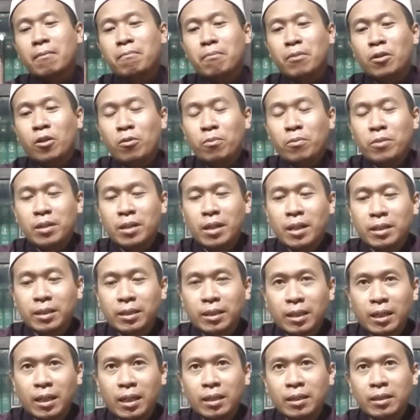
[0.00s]
beliau
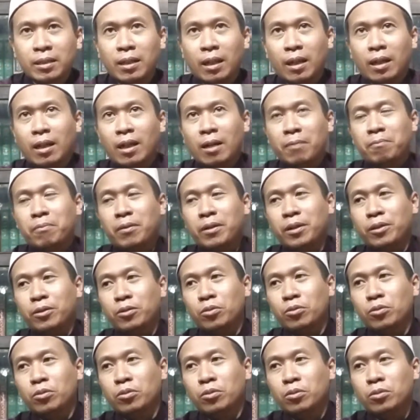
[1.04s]
menjelaskan apa
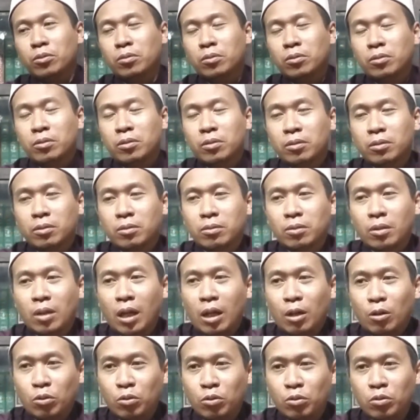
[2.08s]
itu
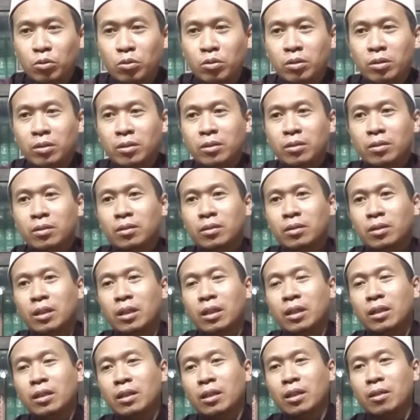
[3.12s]
taun
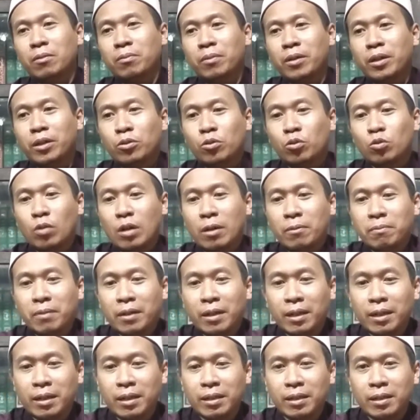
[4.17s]
ya apa itu
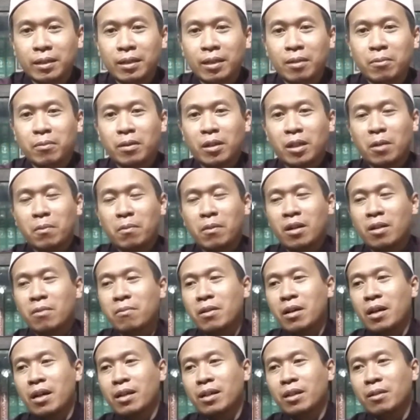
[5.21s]
wabah dan bagaimana
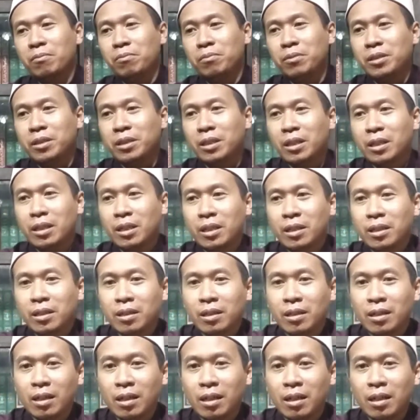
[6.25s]
menghadapinya
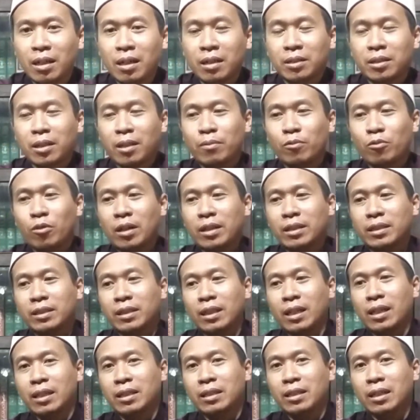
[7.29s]
asal
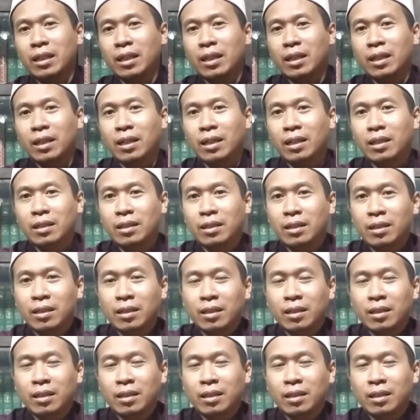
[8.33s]
muasalnya